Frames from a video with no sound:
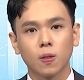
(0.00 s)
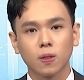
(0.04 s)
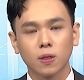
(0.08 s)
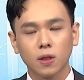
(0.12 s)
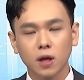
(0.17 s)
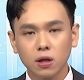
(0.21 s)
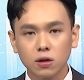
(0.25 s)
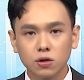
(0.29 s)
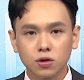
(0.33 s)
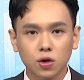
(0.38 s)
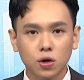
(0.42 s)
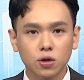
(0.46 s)

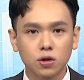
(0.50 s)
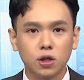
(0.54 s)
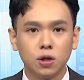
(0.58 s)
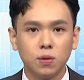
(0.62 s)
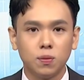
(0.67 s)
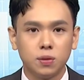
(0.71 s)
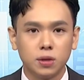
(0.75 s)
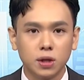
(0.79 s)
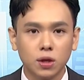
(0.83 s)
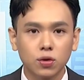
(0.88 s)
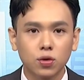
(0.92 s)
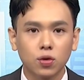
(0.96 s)
它的周期
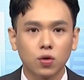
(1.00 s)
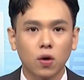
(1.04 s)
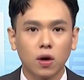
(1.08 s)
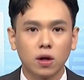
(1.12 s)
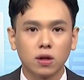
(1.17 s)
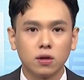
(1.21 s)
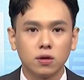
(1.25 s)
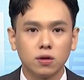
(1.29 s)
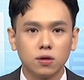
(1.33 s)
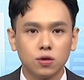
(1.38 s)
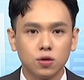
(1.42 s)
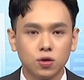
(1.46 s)
比较短，
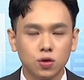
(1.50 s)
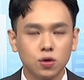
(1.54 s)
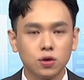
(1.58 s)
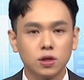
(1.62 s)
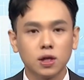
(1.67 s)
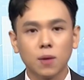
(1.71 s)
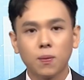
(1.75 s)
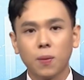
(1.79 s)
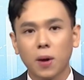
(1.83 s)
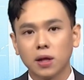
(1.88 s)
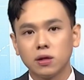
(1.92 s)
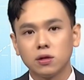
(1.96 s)
就是
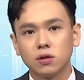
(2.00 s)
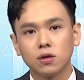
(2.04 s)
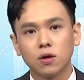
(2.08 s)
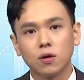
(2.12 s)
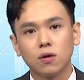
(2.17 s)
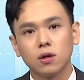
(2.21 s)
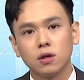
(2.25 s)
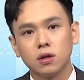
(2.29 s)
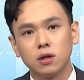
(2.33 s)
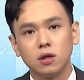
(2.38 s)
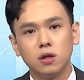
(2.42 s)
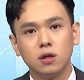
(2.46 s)
在盘中
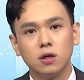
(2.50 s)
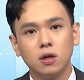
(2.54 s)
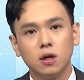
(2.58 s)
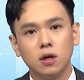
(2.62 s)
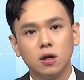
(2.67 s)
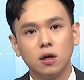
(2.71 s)
而已。